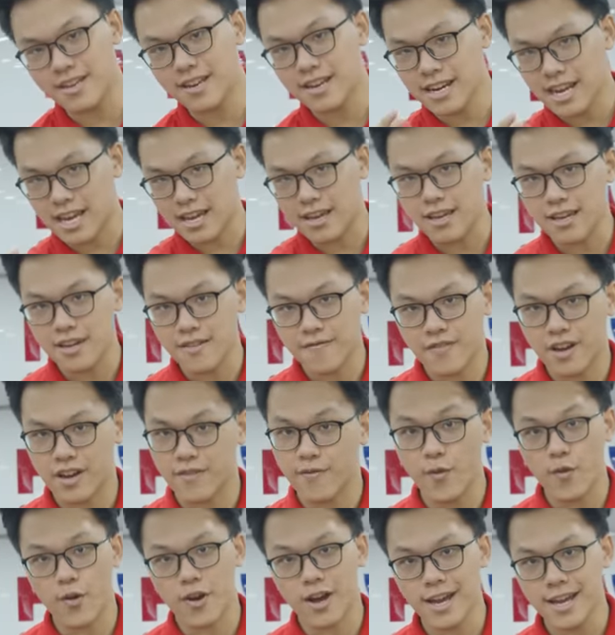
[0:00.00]
những cái này ấy,
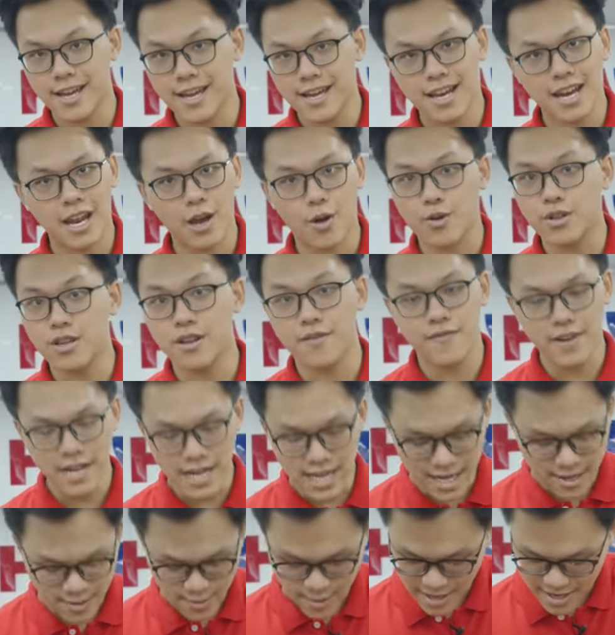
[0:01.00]
gắn vào cây đã có như là vứt
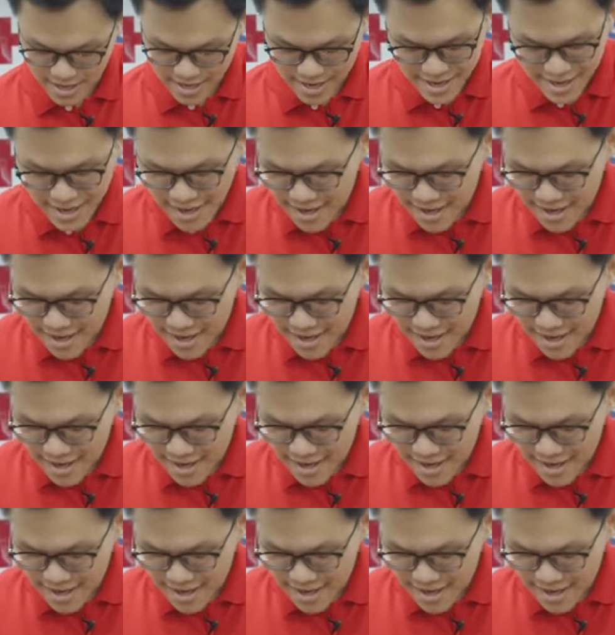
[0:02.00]
đi rồi đấy.